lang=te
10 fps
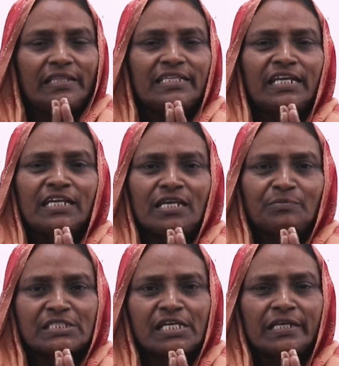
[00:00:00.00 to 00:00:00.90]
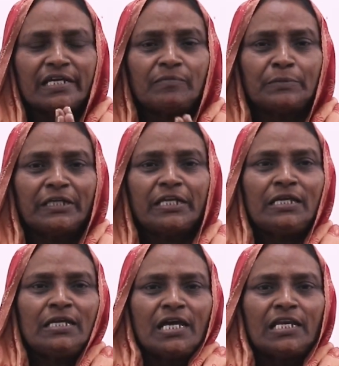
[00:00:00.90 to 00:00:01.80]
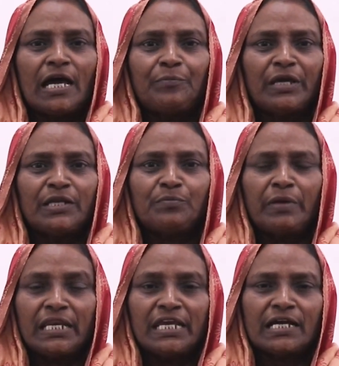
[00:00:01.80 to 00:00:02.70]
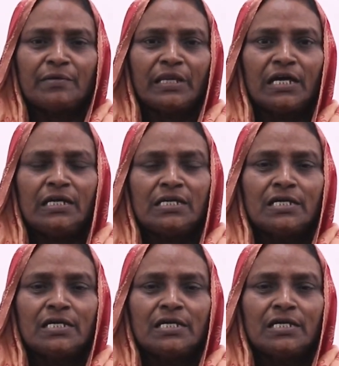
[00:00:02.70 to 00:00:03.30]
అందరికీ నమస్కారం అండి నా పేరు మేరీ కమలా